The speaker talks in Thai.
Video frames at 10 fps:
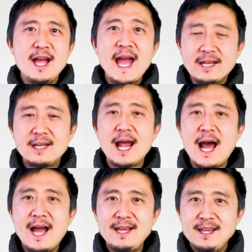แอดไล
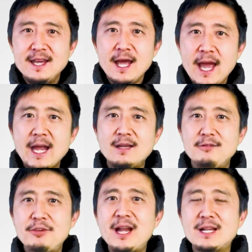น์แอด
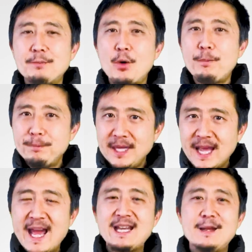วรัตภพมี
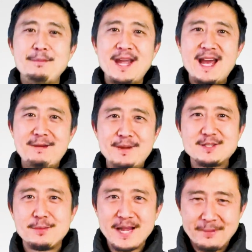แอดนำหน้าไปส
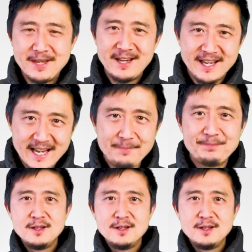อบถามได้เลยนะครับ